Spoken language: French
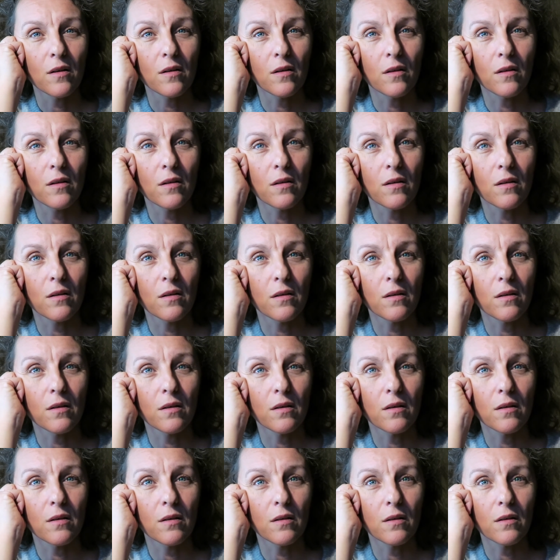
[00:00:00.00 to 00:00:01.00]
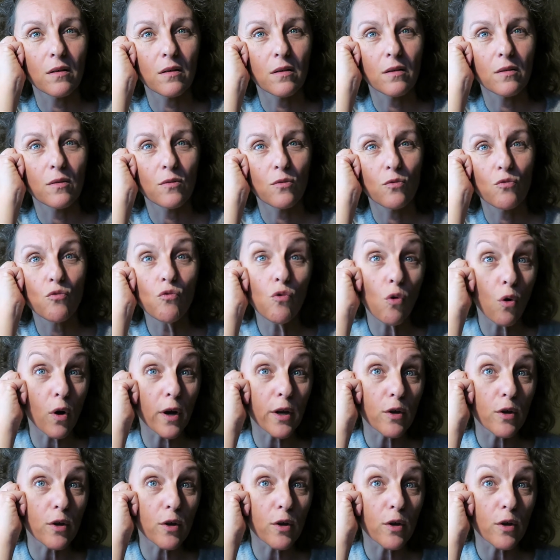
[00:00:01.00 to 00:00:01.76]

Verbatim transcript: euh, ou